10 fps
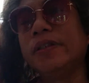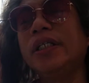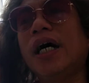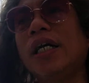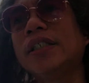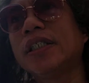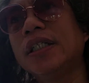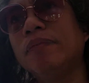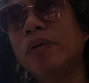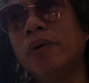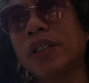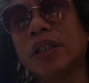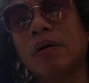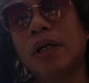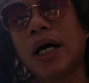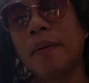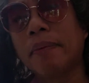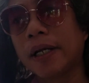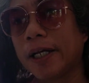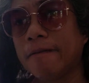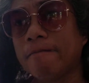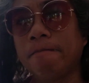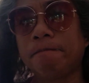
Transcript: dinaan na sa diplomasya wala pa rin.